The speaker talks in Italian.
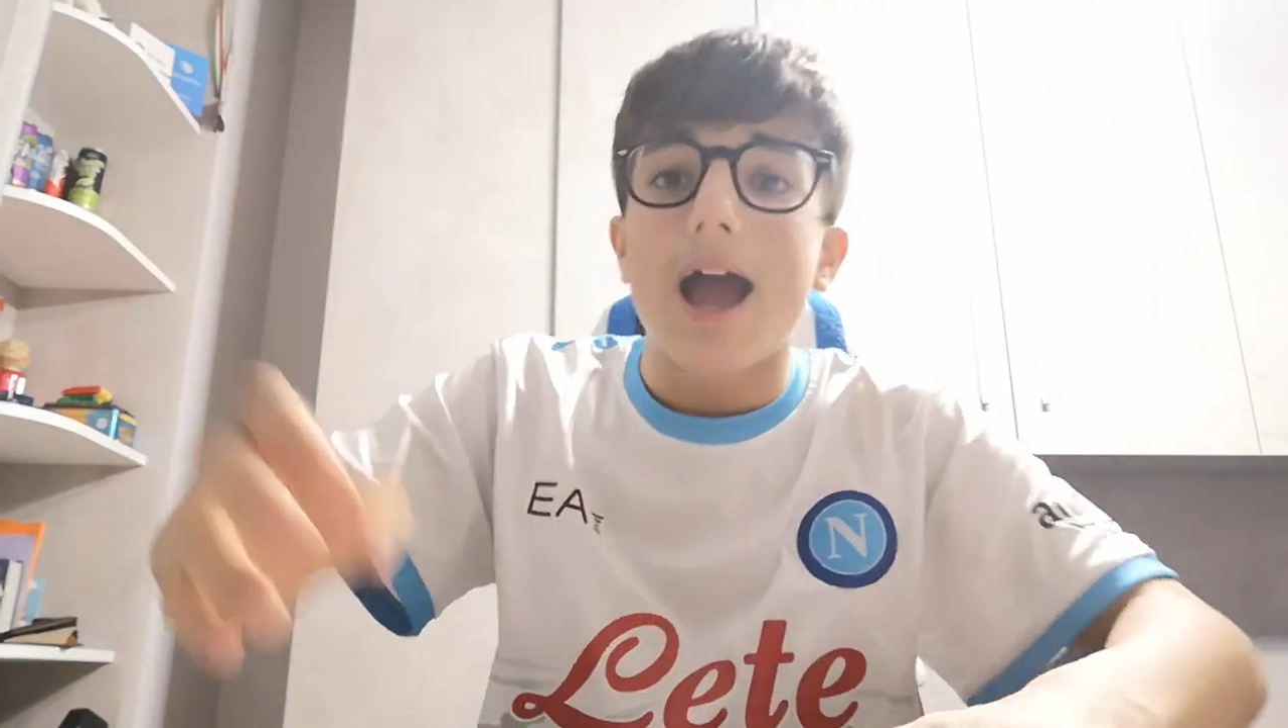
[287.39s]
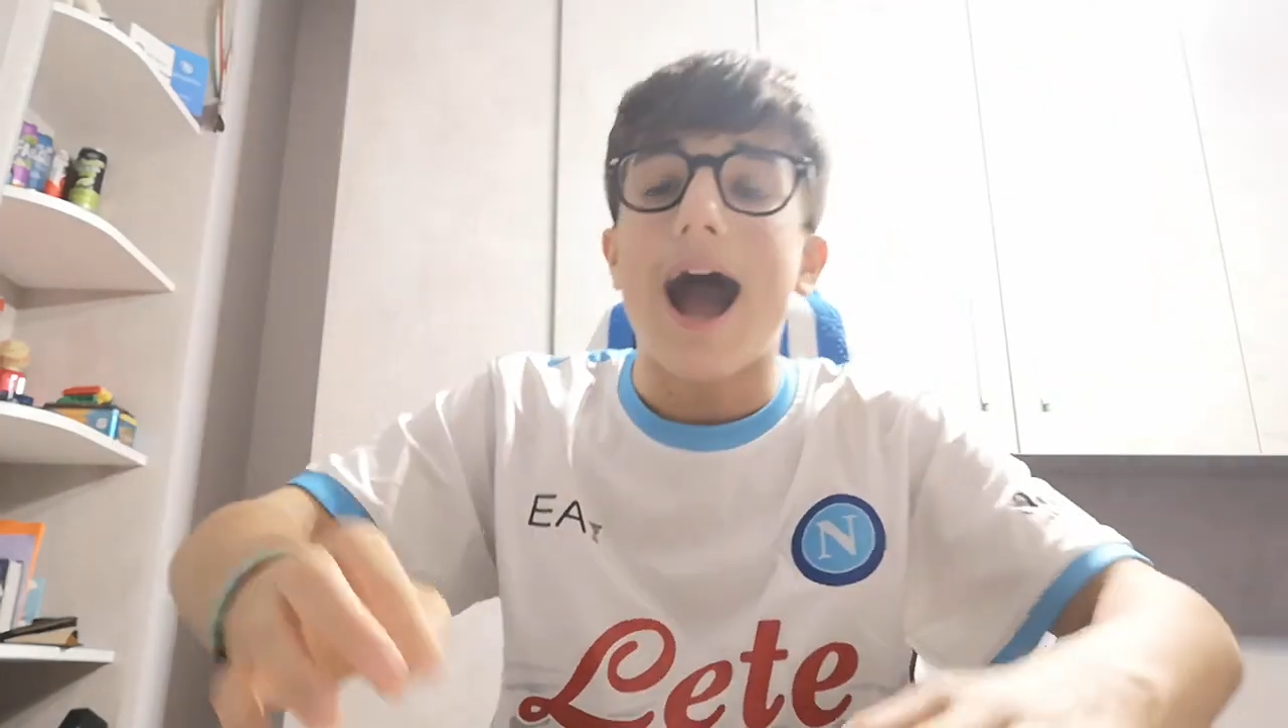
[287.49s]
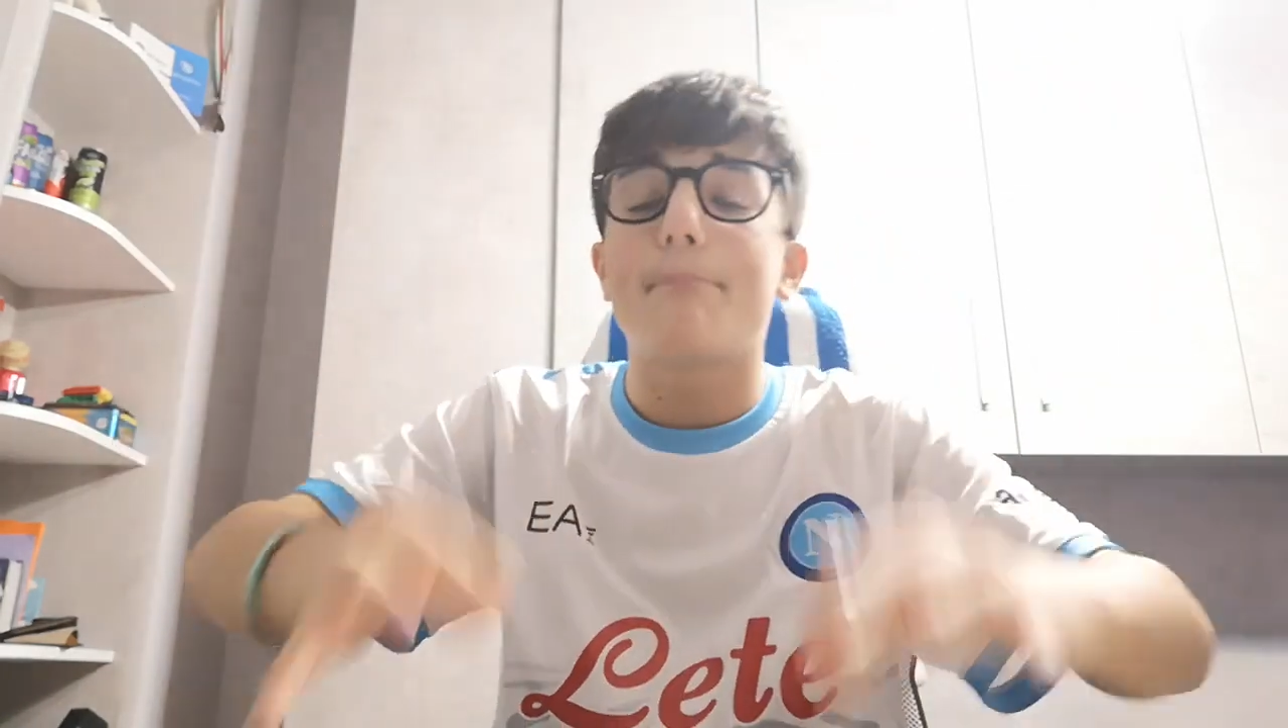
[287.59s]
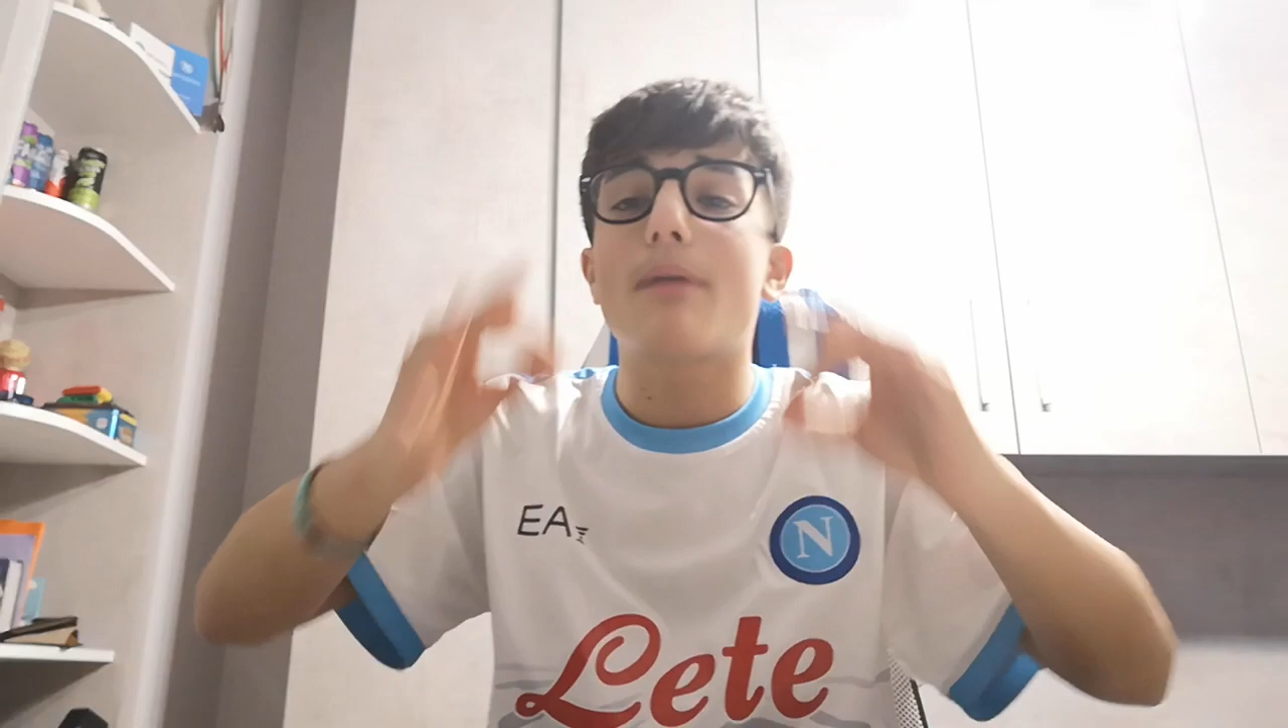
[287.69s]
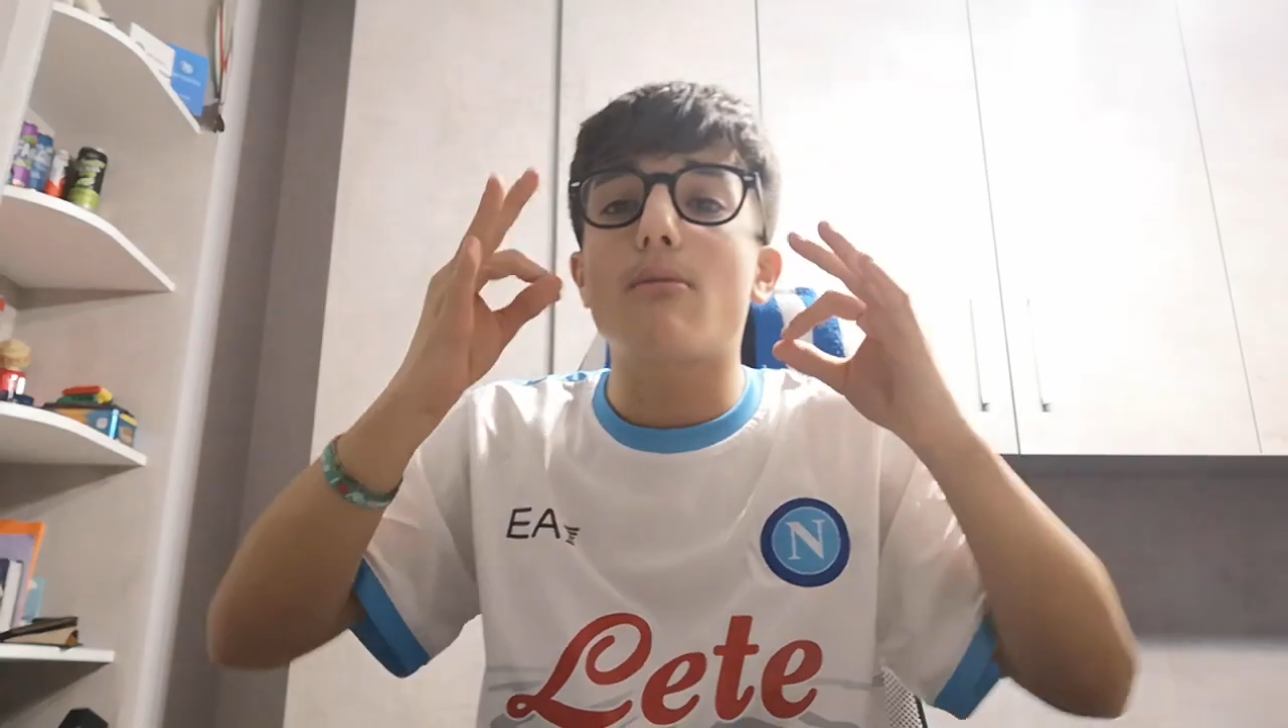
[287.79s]

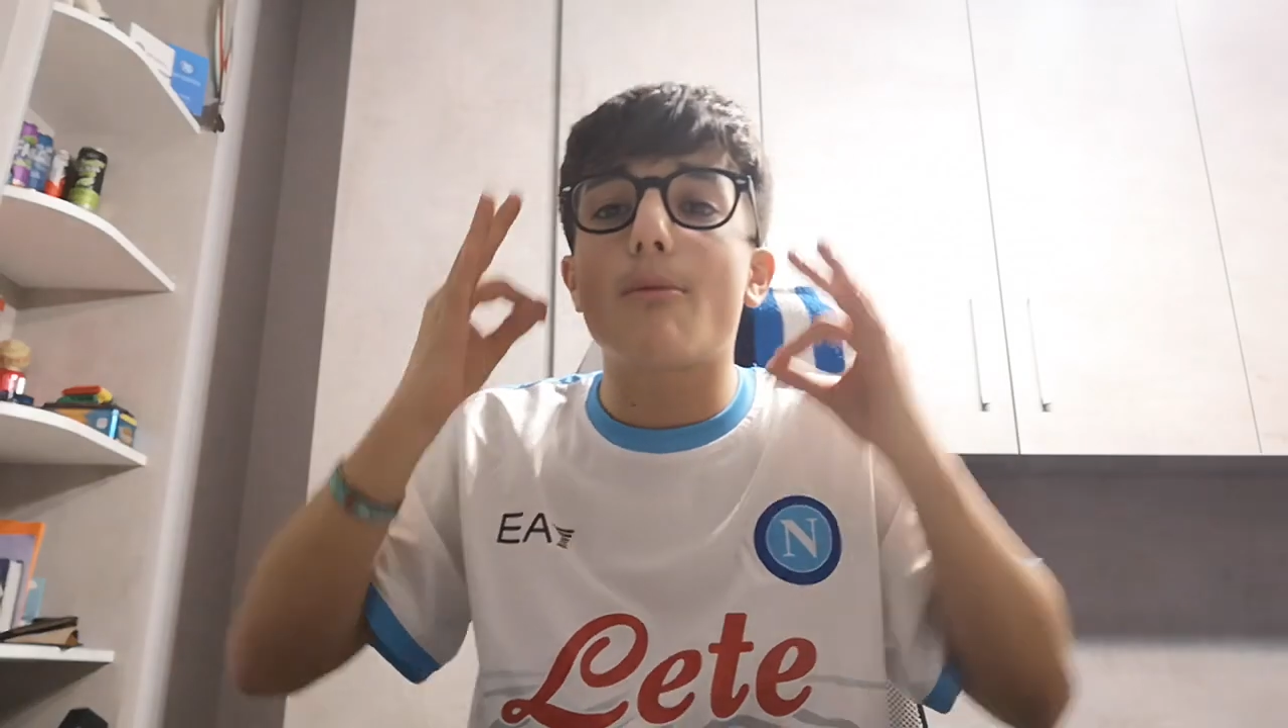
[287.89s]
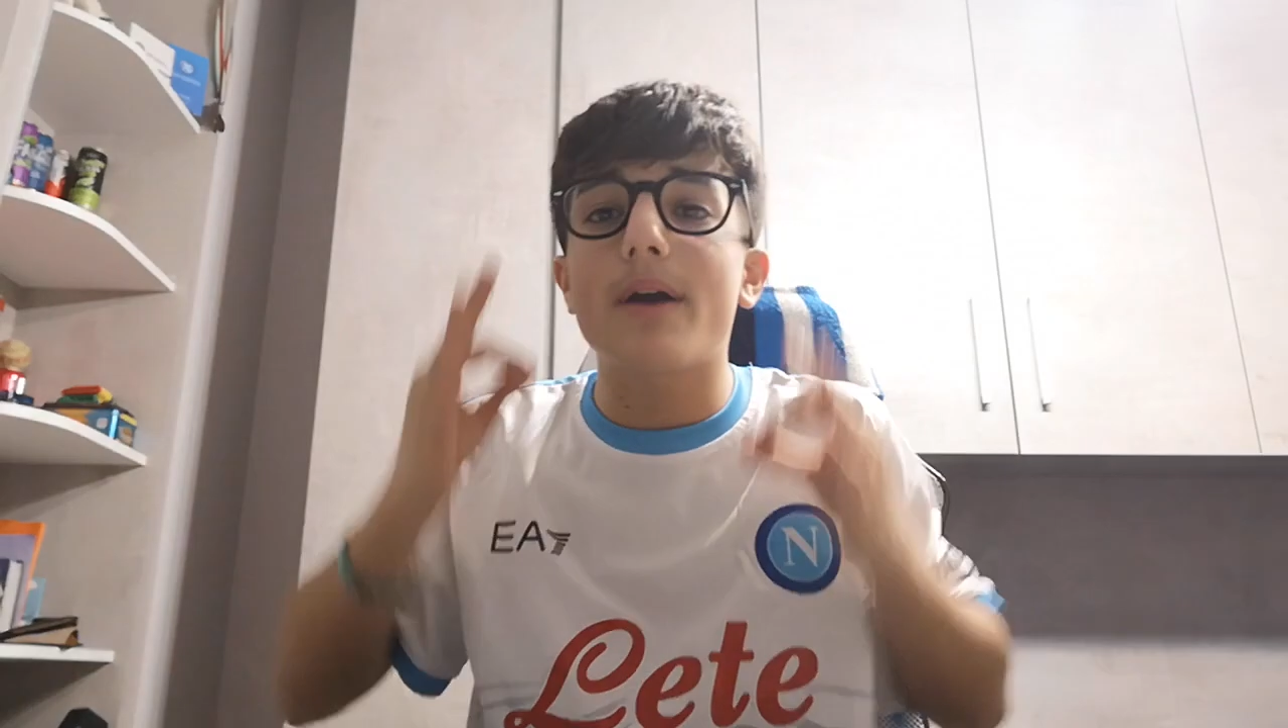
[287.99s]
abbiamo